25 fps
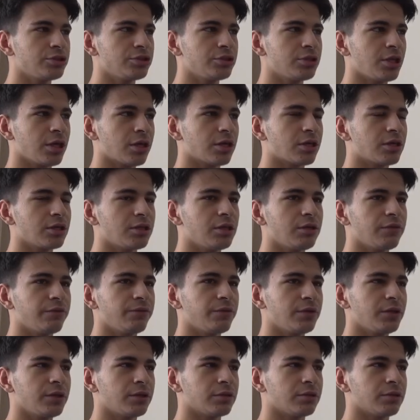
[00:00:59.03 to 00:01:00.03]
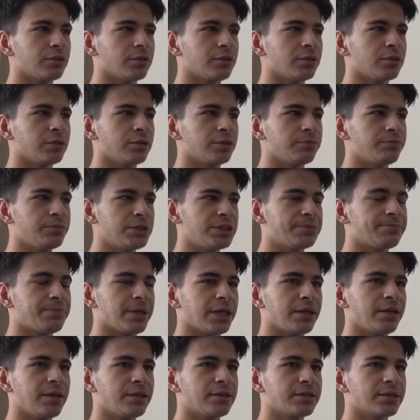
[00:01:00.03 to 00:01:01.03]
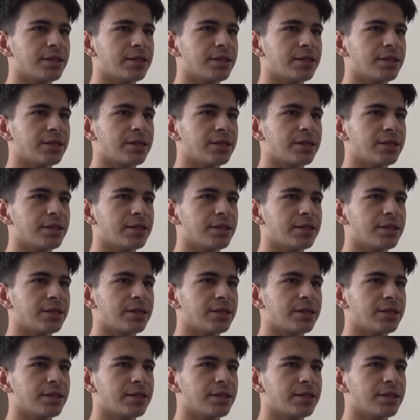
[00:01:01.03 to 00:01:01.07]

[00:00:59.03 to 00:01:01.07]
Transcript: dakikada filan e, biz penaltı